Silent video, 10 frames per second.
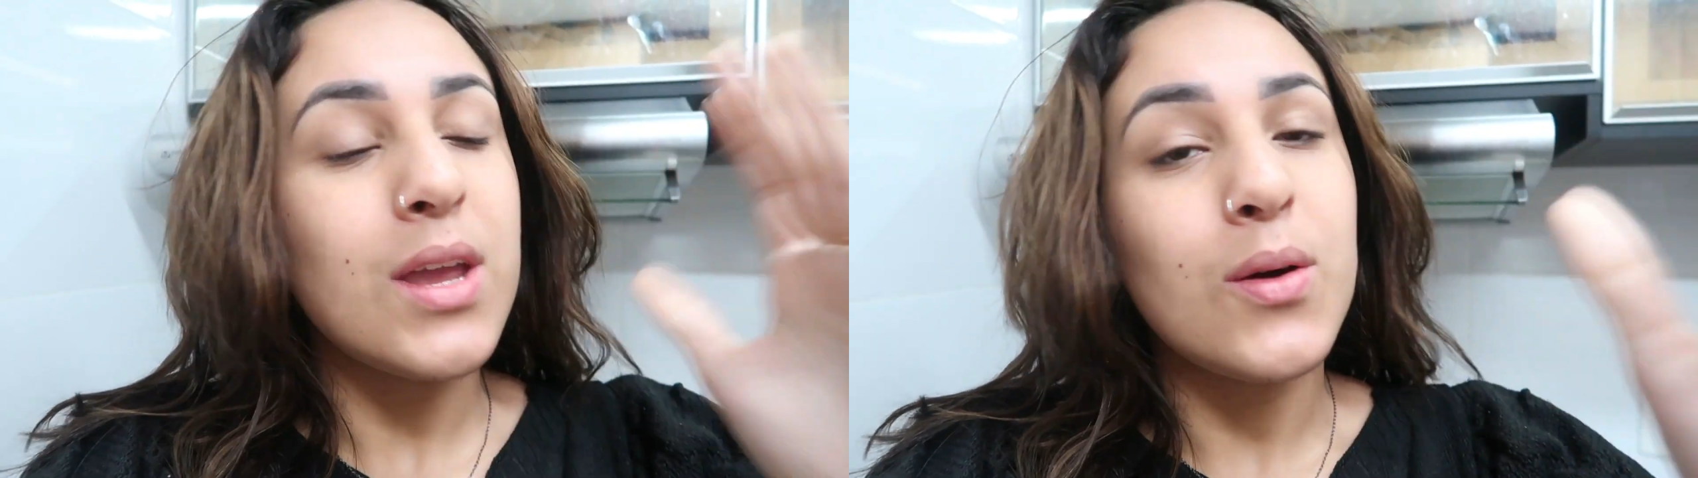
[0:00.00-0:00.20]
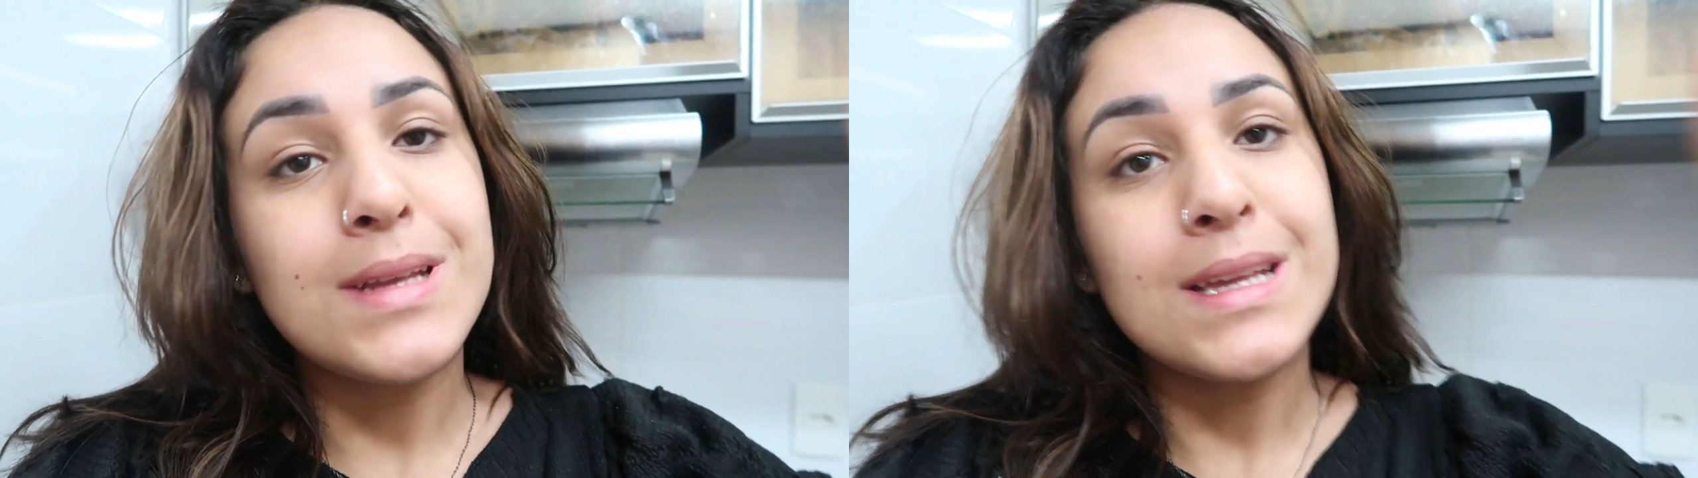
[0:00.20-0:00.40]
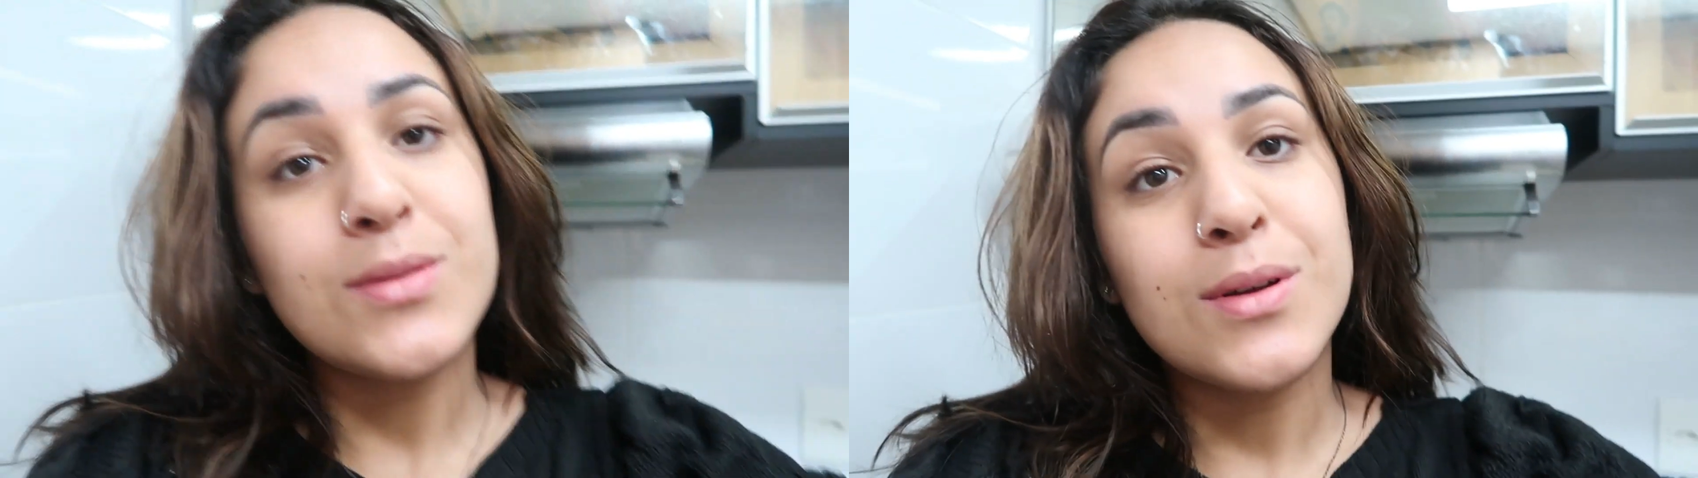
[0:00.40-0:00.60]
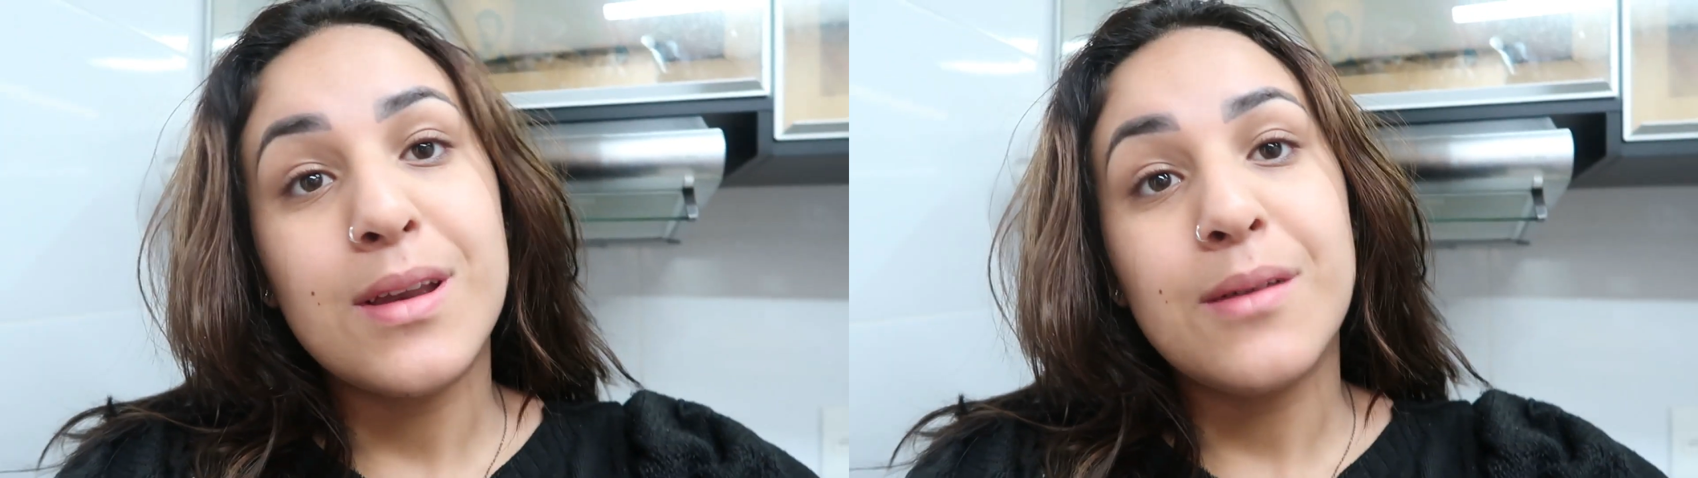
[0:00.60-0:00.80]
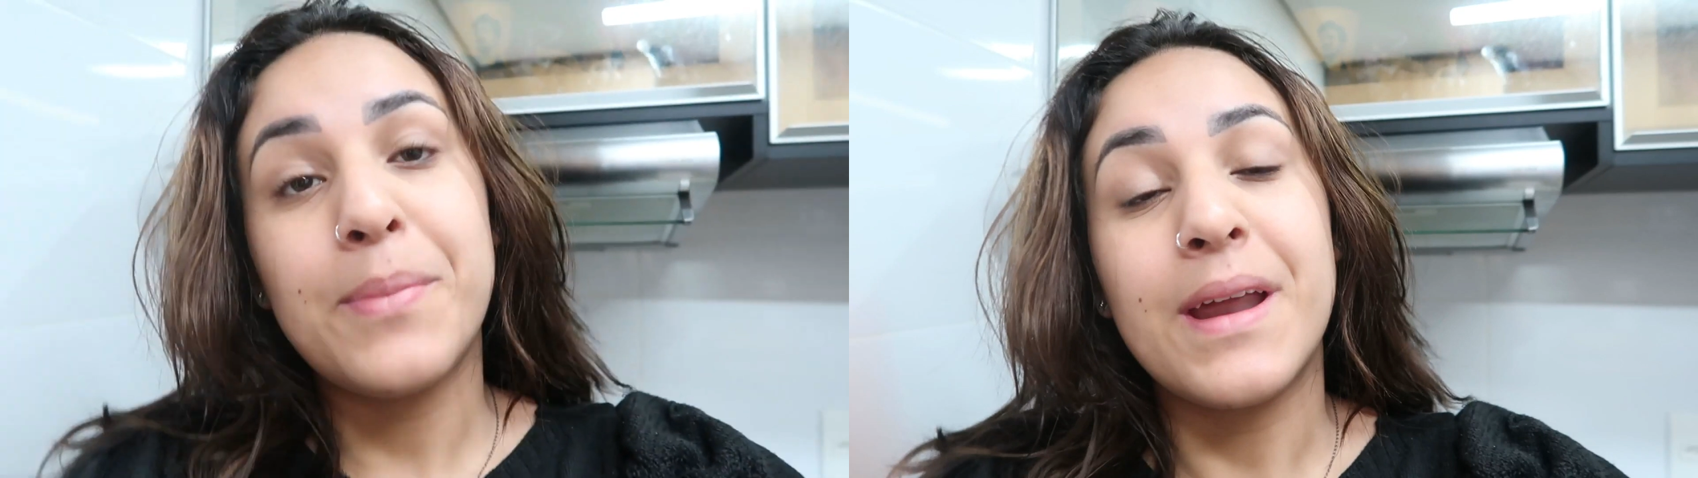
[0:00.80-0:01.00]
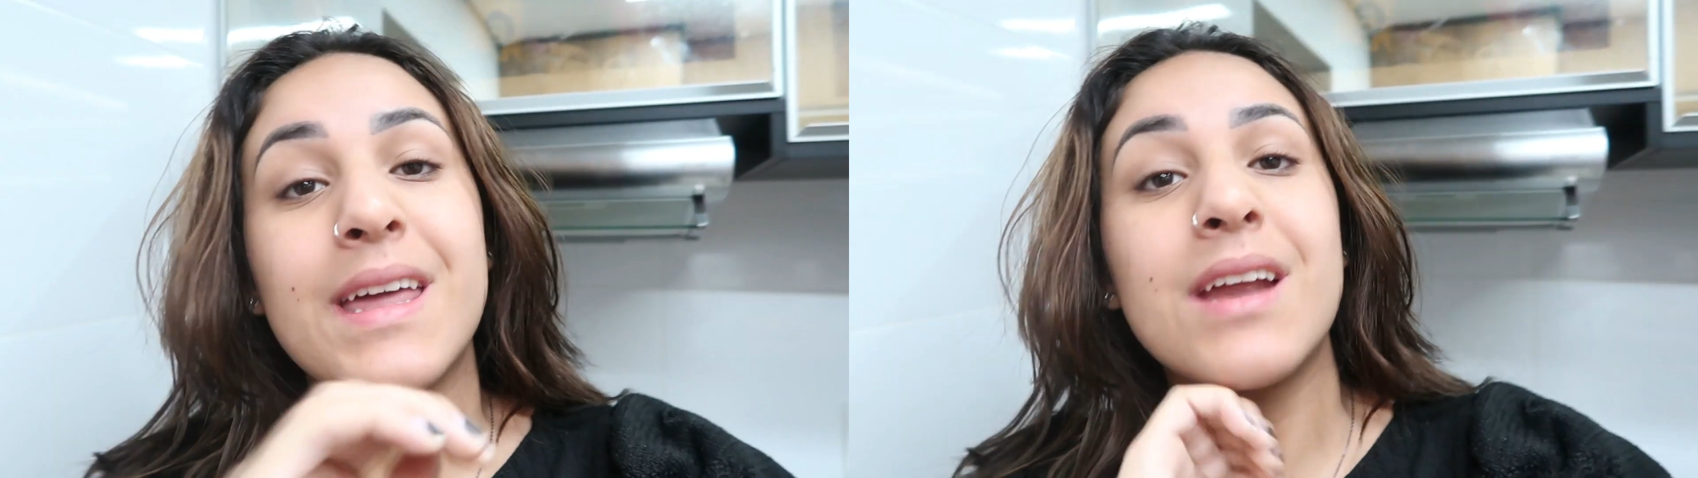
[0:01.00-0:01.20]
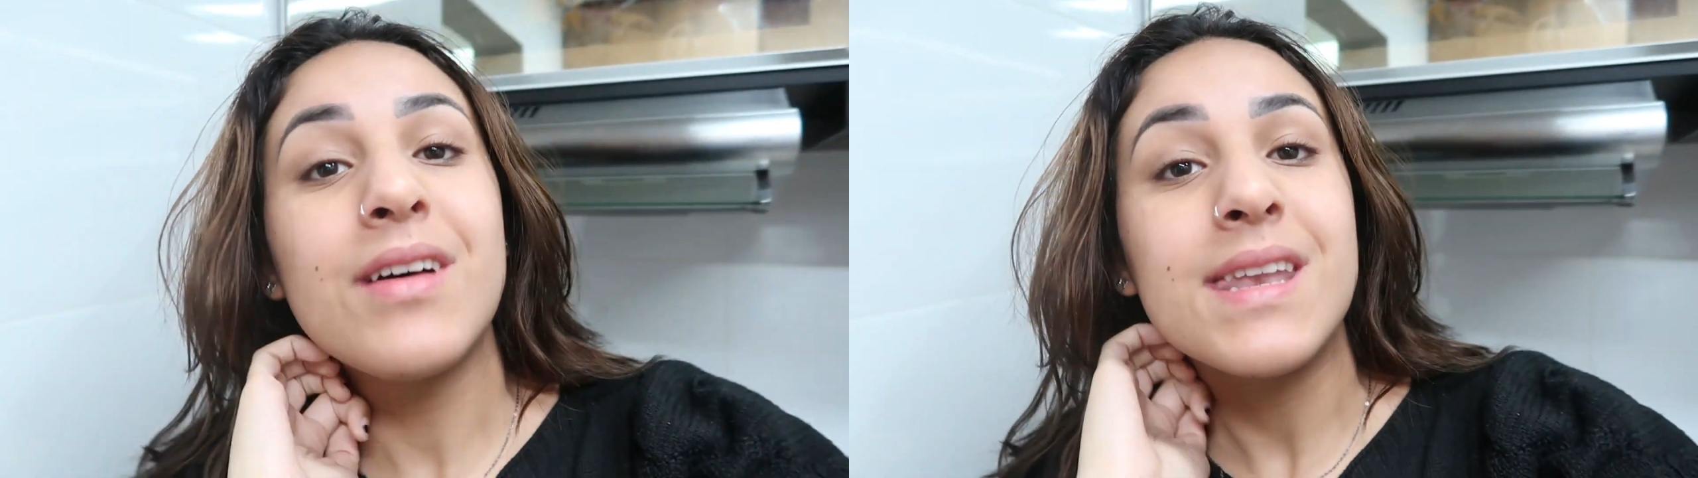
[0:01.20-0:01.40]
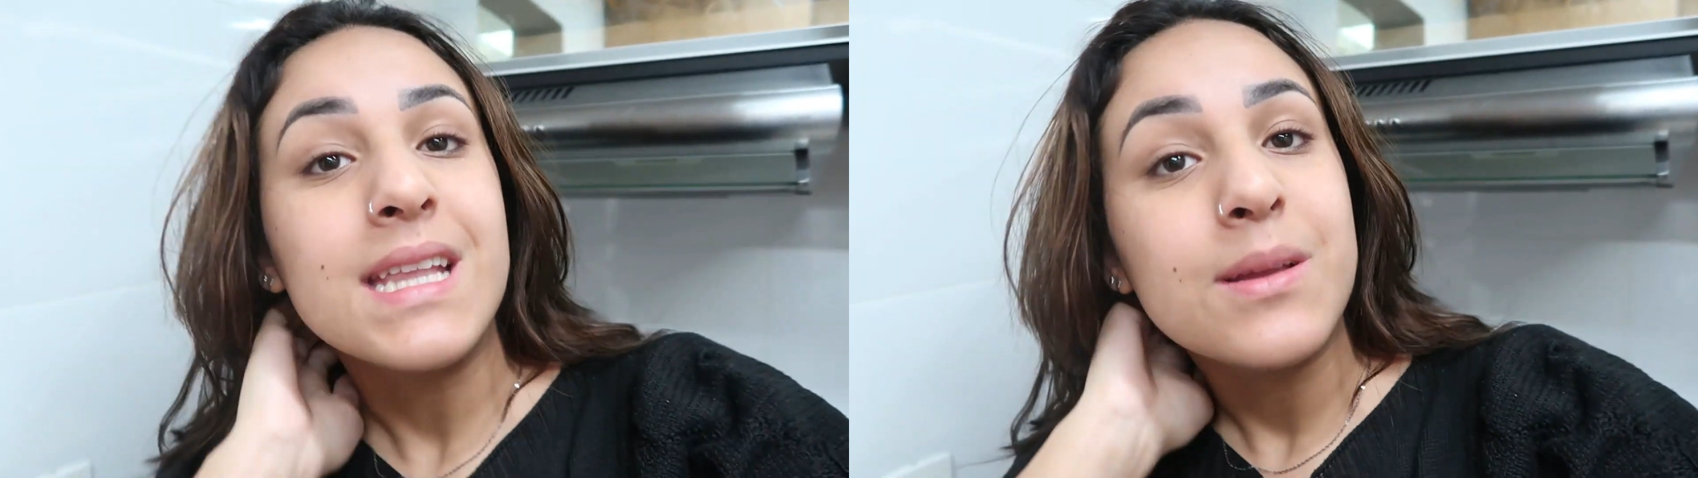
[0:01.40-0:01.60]
E ontem não deu gra pra
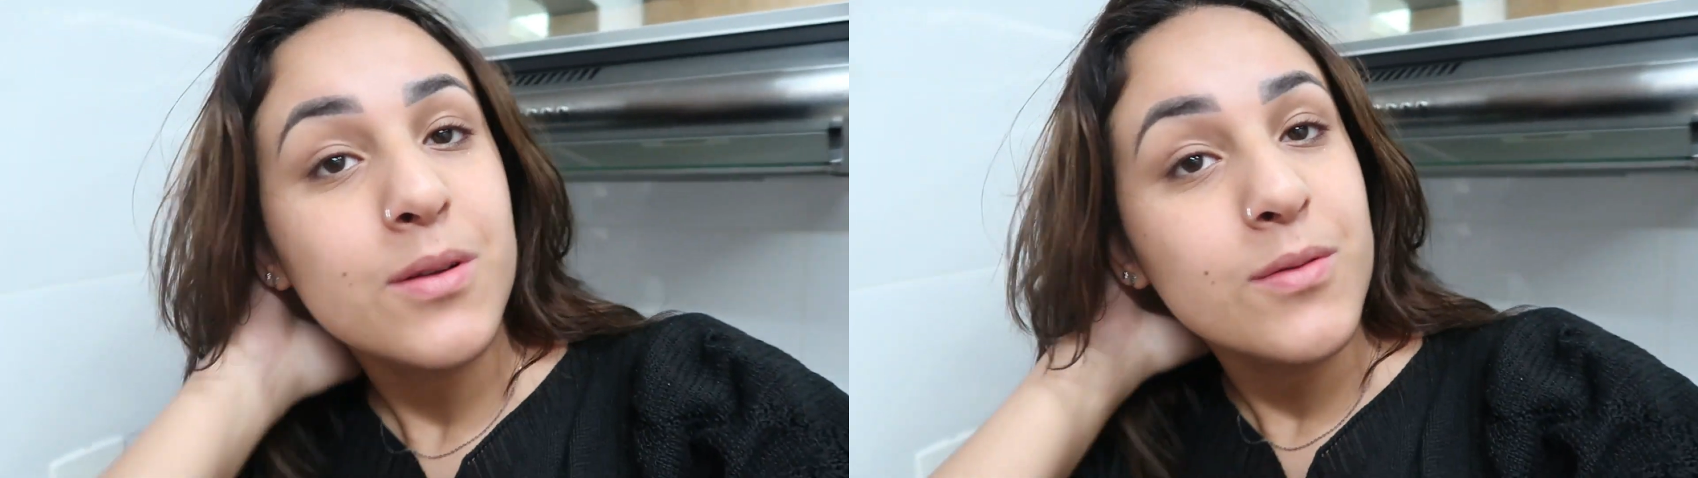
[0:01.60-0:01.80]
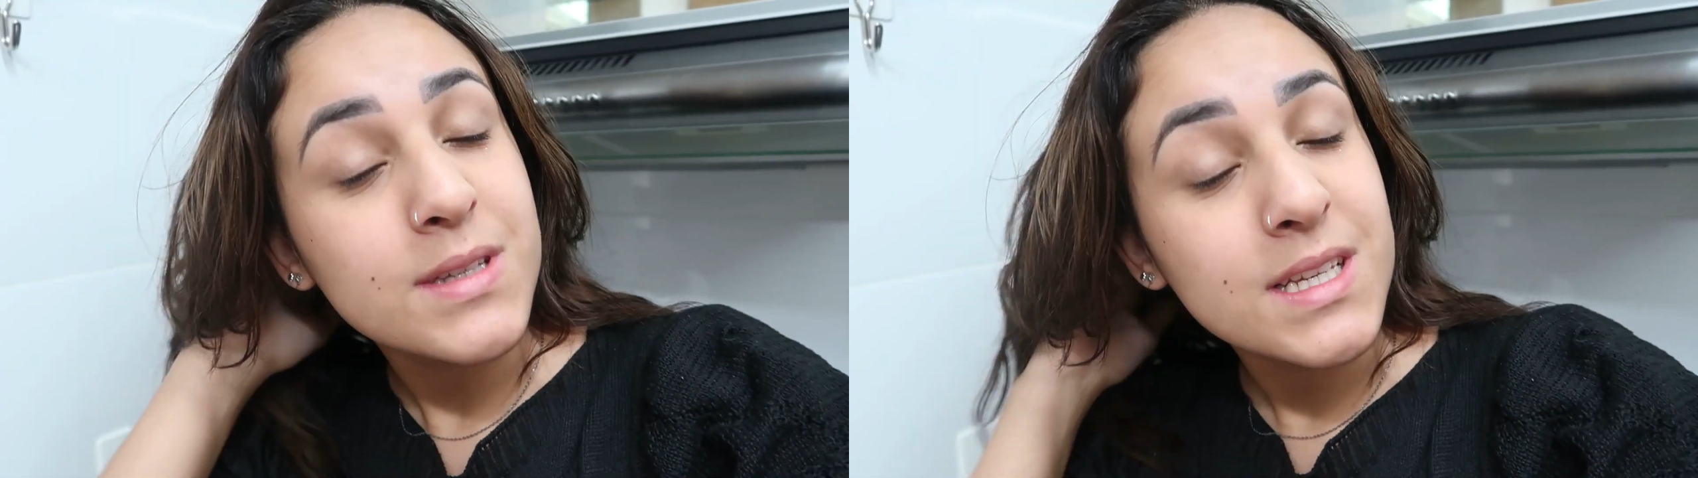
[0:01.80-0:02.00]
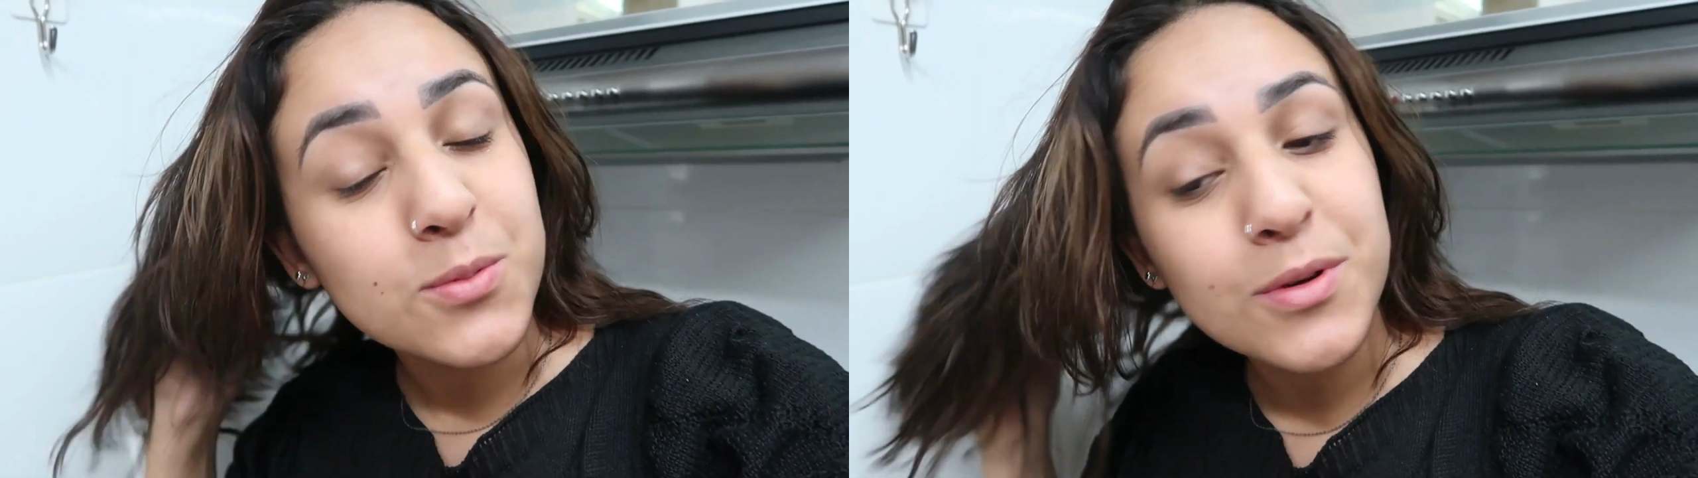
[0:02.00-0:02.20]
gravar nada pra vocês,